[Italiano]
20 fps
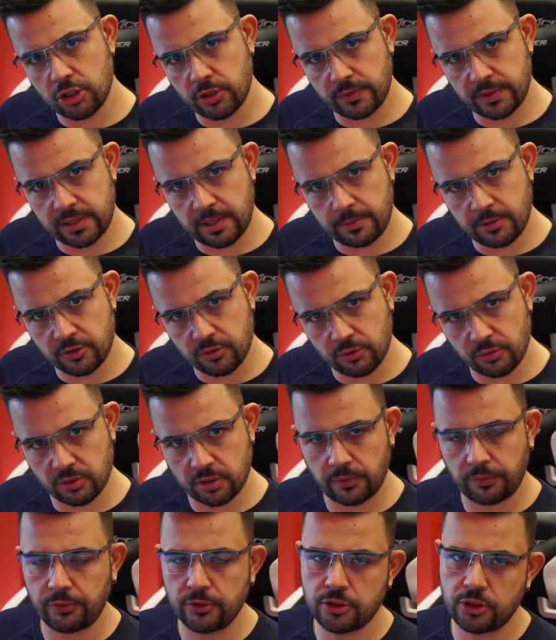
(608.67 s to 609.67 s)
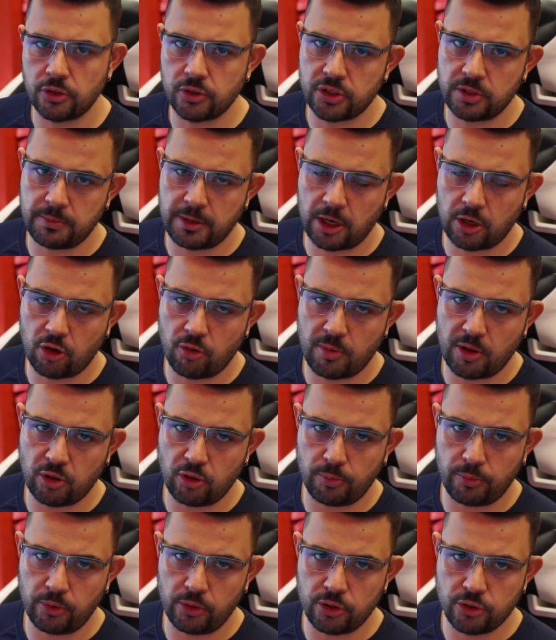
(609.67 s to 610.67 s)
vi sia piaciuto, se fosse così mi raccomando
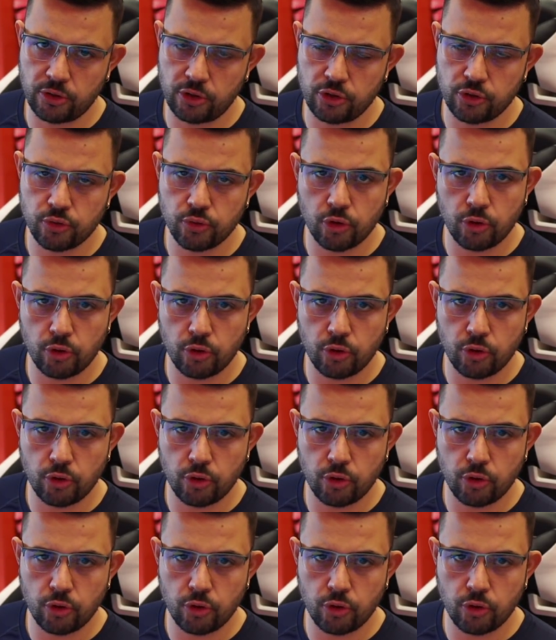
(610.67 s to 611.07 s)
pollicione in su,